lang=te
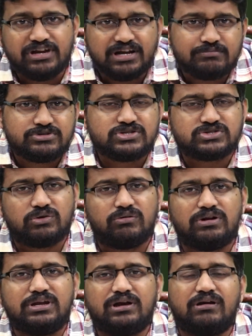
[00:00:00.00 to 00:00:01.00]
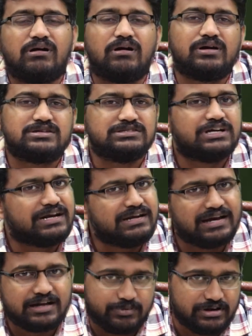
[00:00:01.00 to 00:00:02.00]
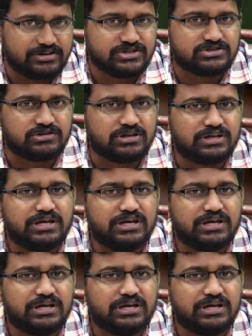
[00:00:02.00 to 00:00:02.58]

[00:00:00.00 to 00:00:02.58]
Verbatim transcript: విలీనం చేసుకోవాలని కాంగ్రెస్ గట్టిగానే ప్రయత్నిస్తుంది